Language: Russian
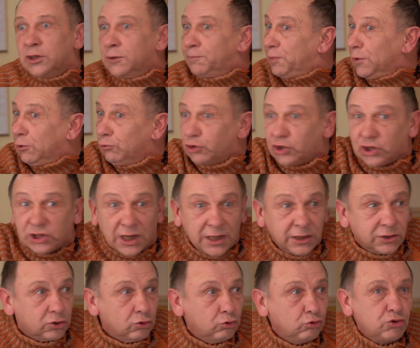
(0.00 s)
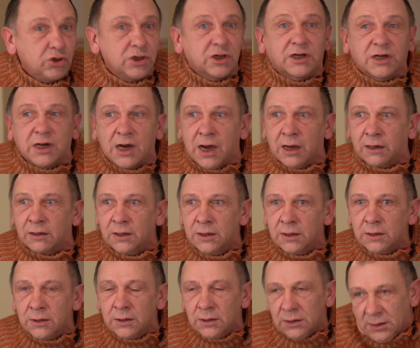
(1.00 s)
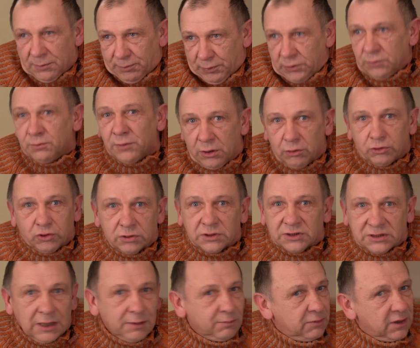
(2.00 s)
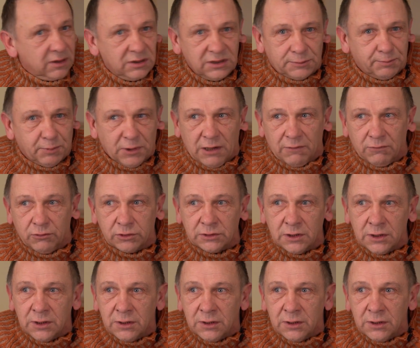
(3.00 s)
не получается, ну никак. Я понимаю, что сам я не справлюсь.